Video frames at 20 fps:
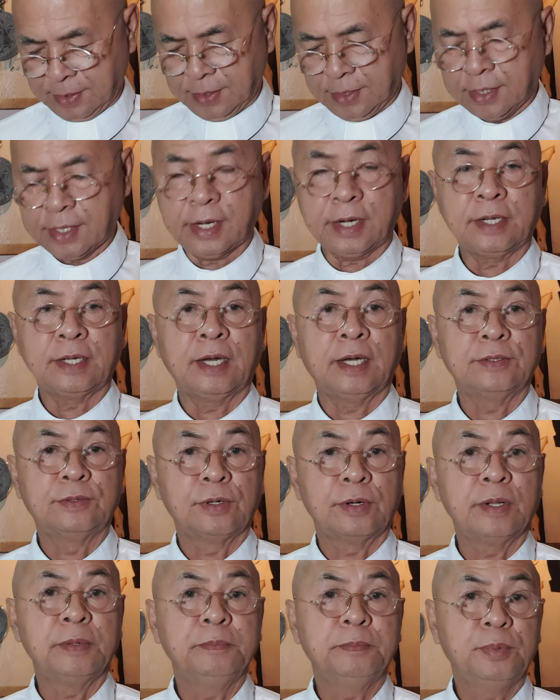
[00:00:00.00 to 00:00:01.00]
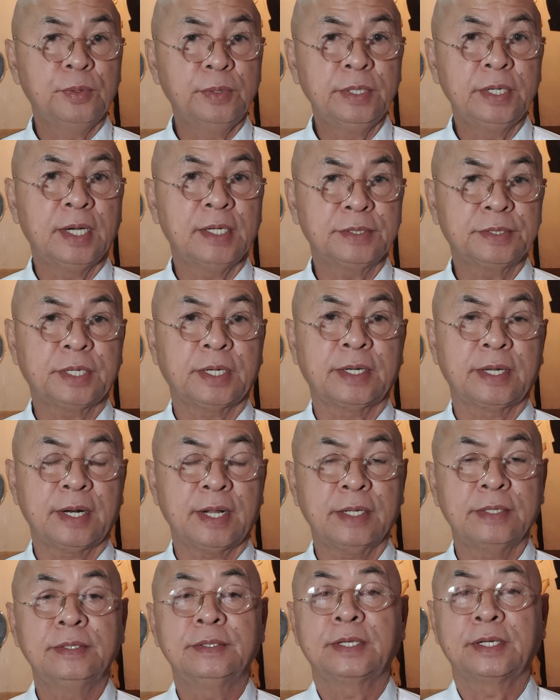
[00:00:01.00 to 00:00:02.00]
sargado rin po yan,
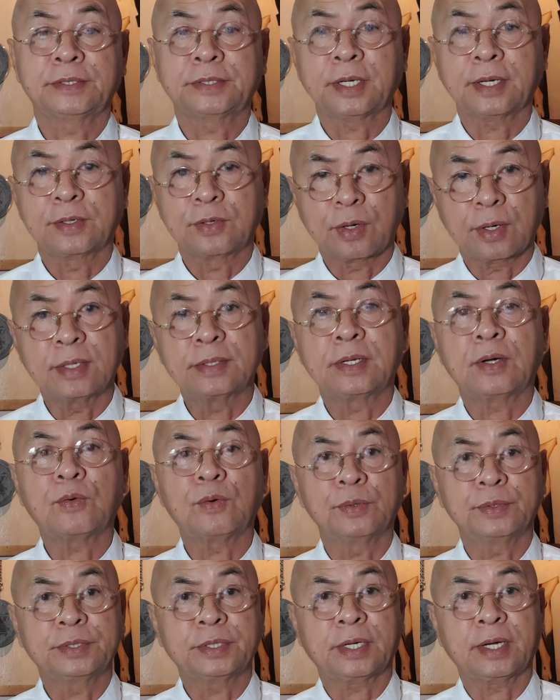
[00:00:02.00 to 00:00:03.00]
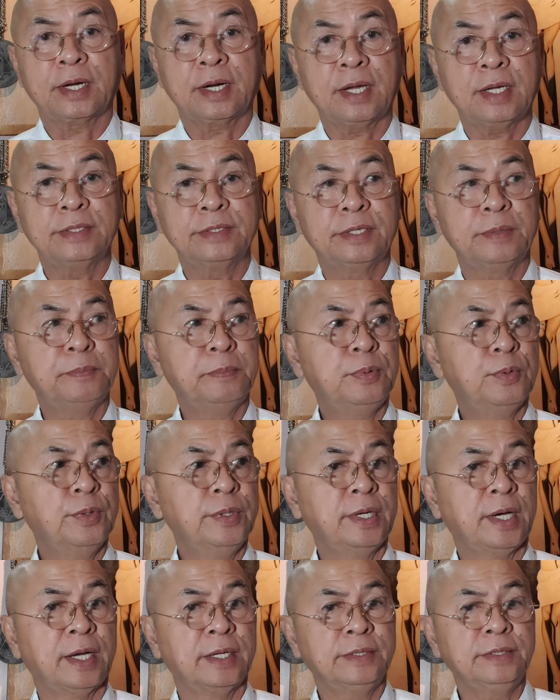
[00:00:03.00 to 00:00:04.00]
sagra, nasagro, nakonsagrahan din po
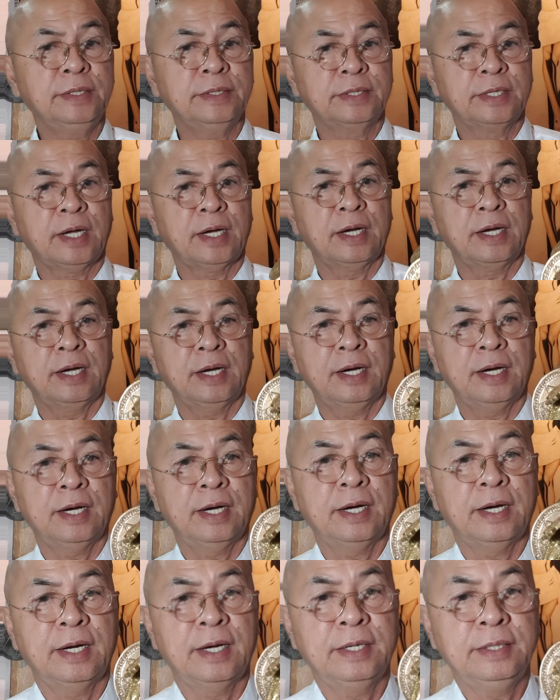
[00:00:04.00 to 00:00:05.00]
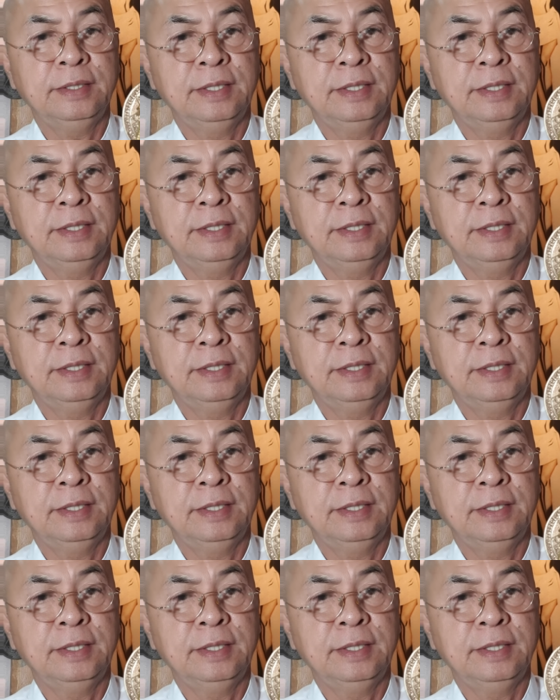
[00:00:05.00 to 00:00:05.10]
yan ng, uh,